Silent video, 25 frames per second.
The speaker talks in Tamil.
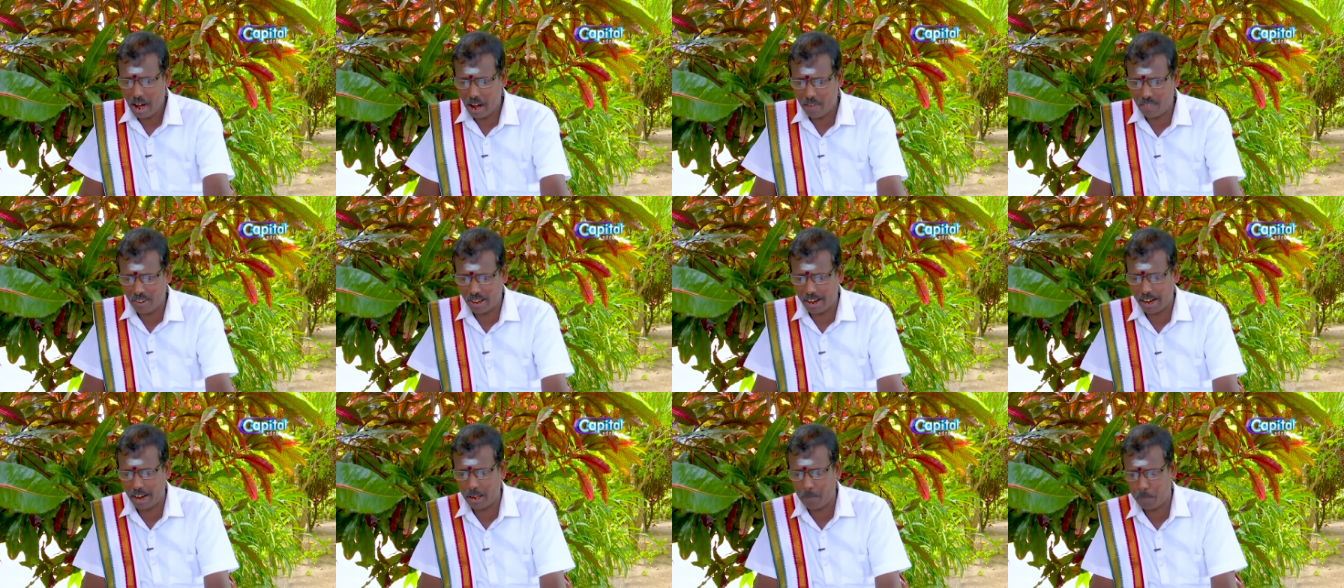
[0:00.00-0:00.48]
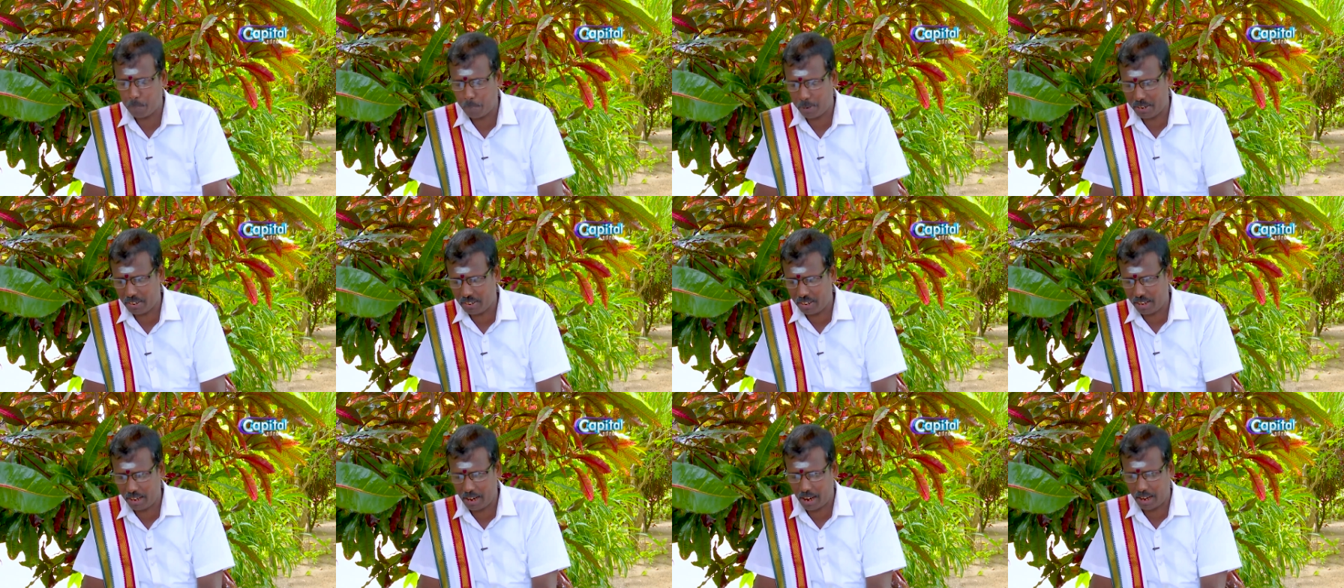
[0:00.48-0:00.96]
அவர்களை
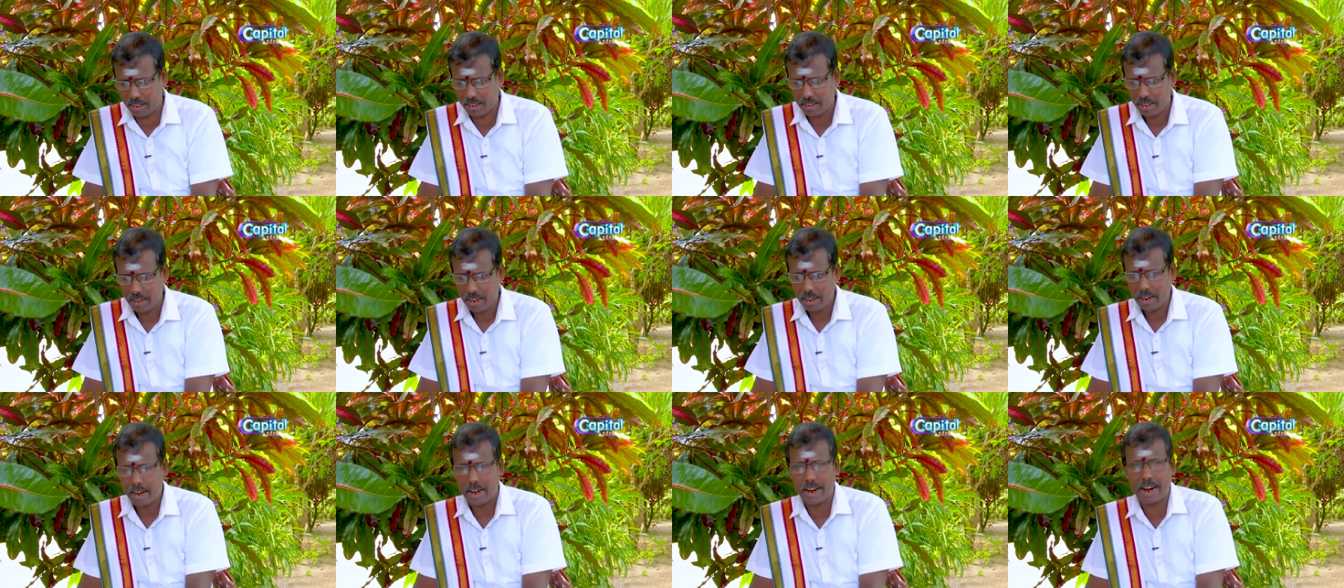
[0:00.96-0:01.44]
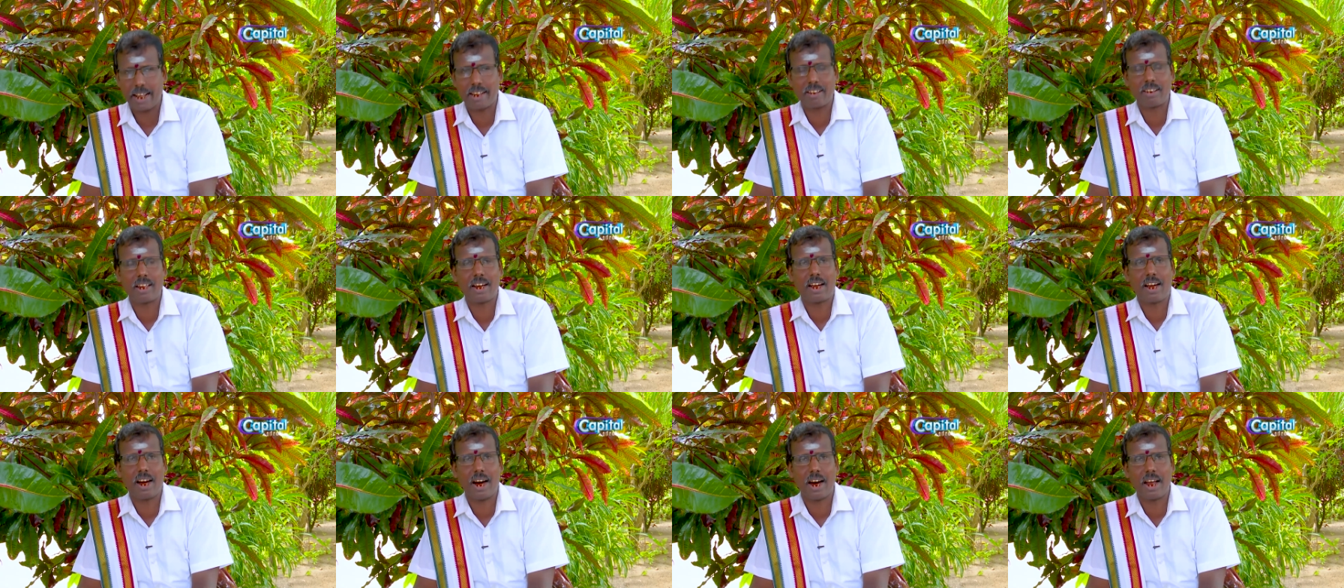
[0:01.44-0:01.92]
பற்றி நான்
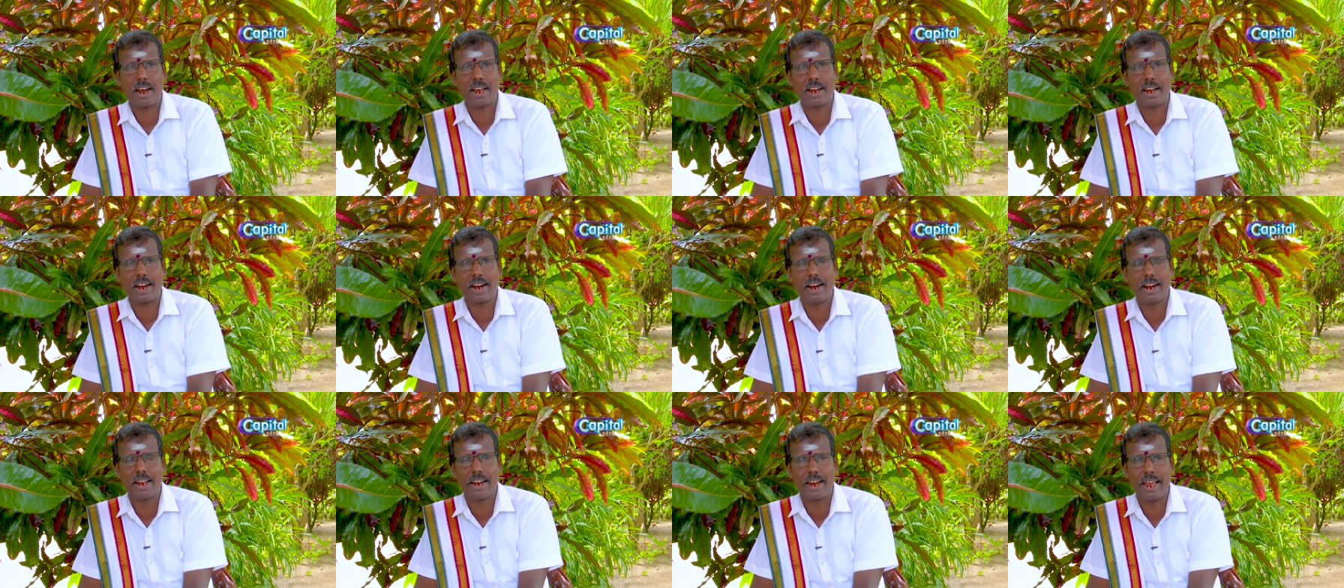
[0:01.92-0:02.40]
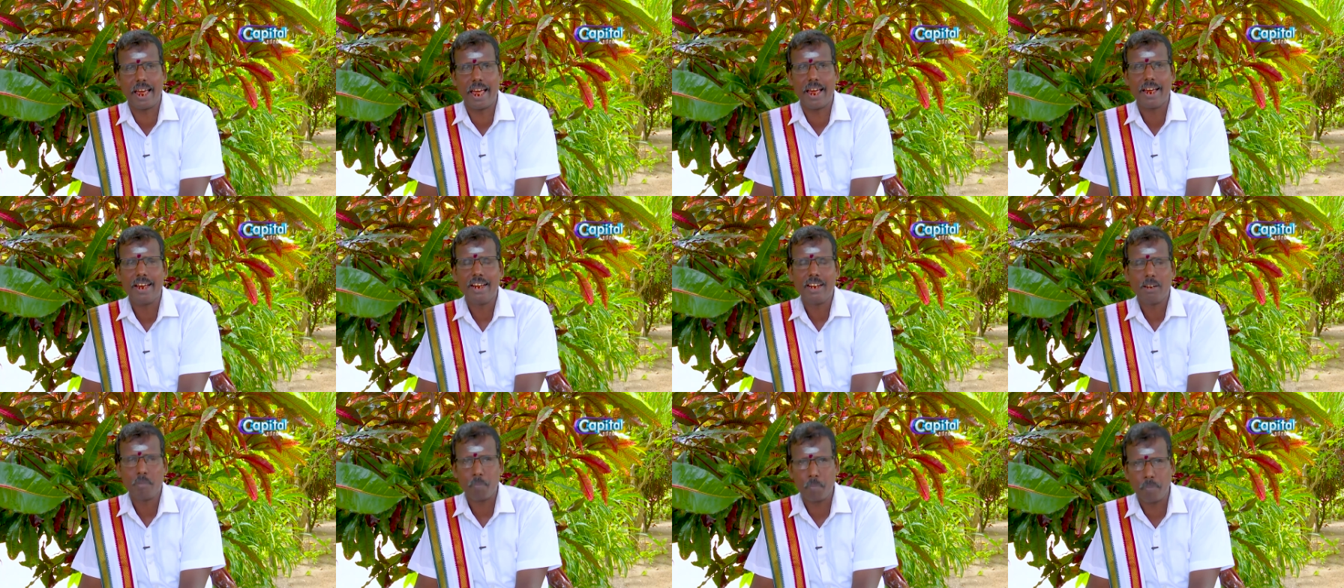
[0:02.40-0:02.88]
கடந்த காலங்களிலே
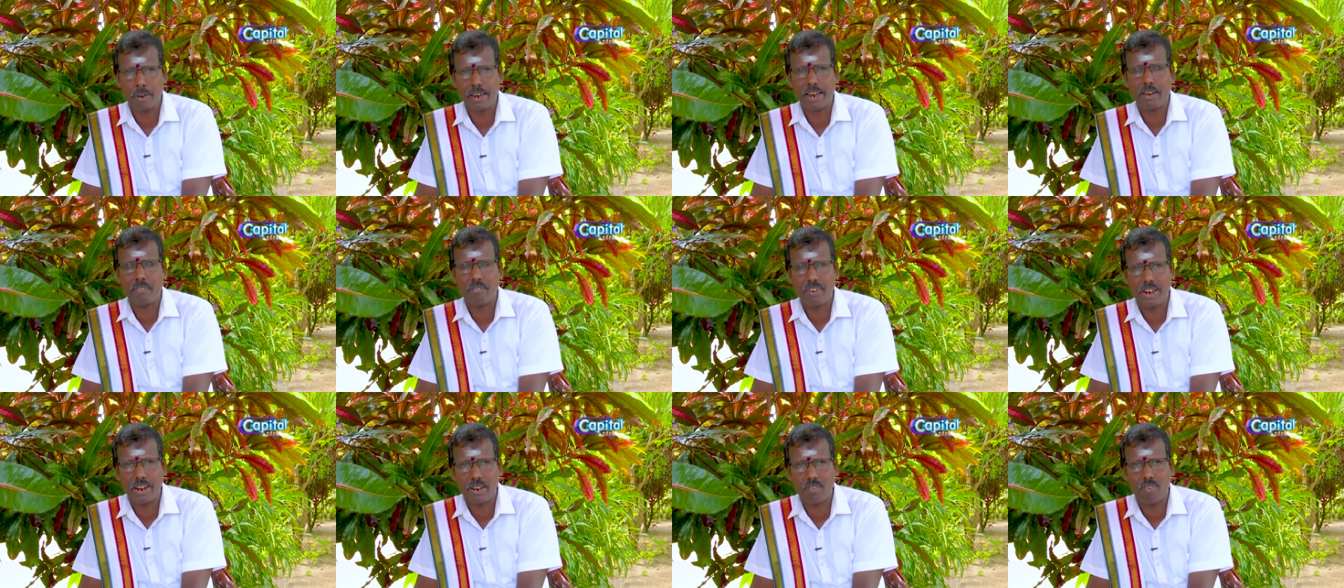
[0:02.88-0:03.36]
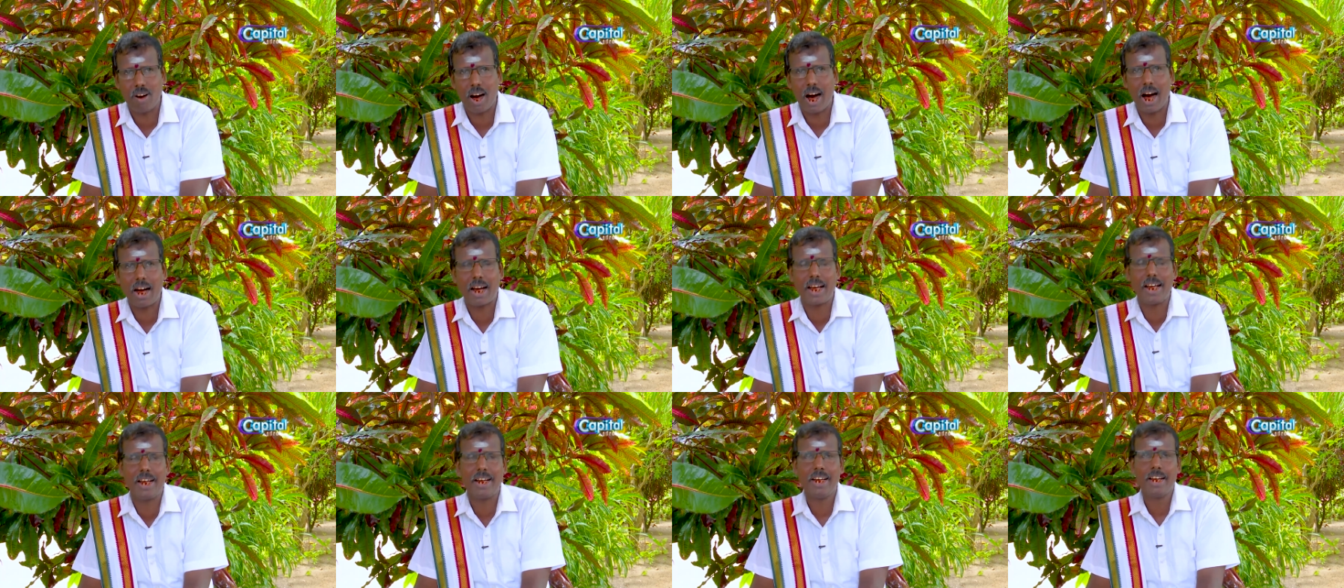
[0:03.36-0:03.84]
மிக
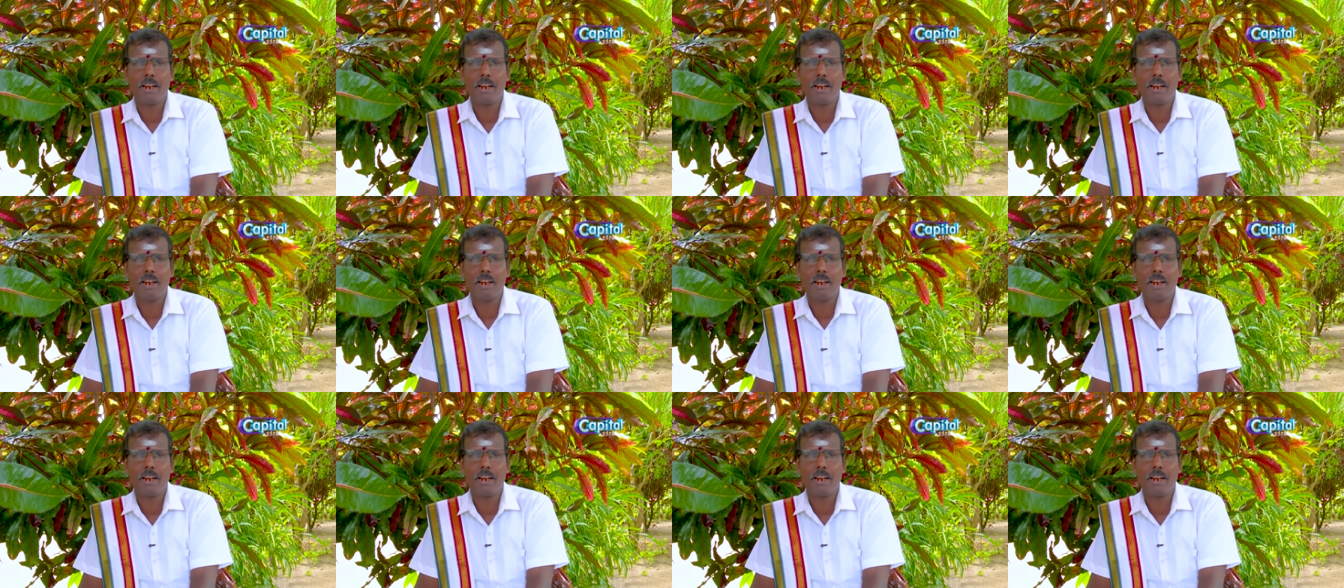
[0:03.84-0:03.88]
விரிவாக